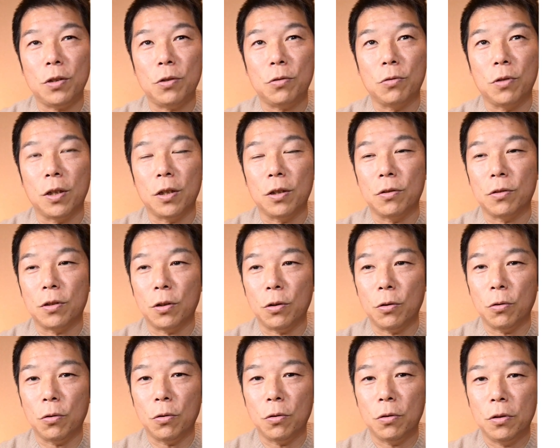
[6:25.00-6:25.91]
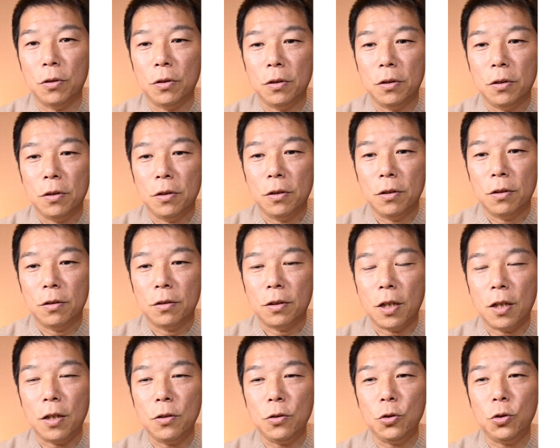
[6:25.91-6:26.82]
しくないんですけど
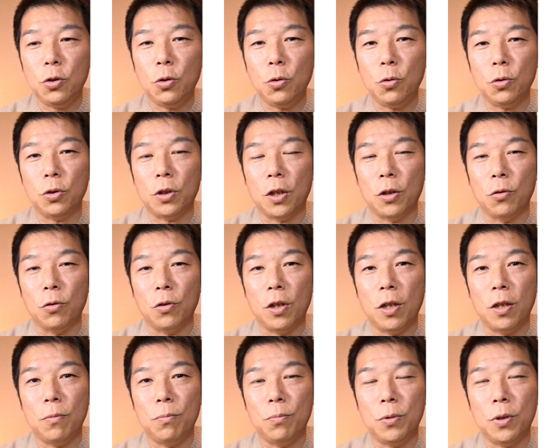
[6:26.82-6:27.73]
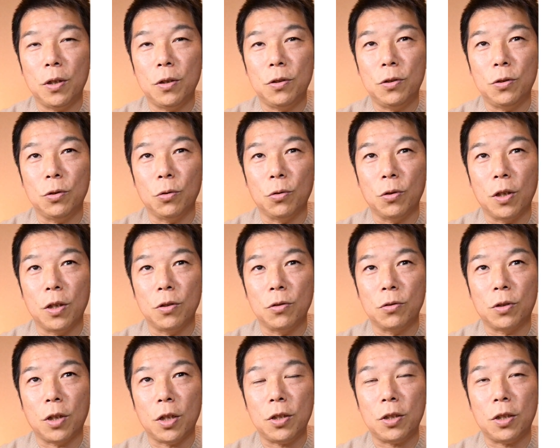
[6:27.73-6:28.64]
単焦点の APS-C の
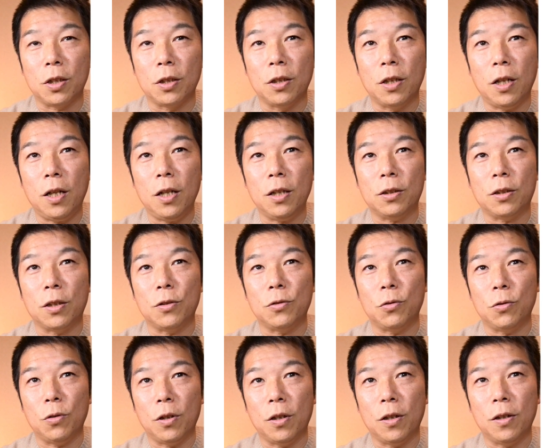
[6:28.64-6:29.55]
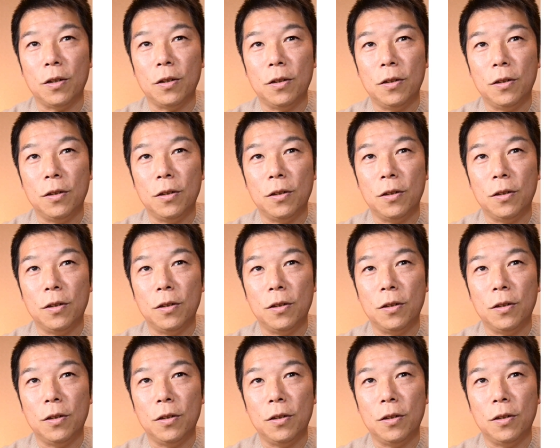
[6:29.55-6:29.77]
レンズ確かなかったですよね。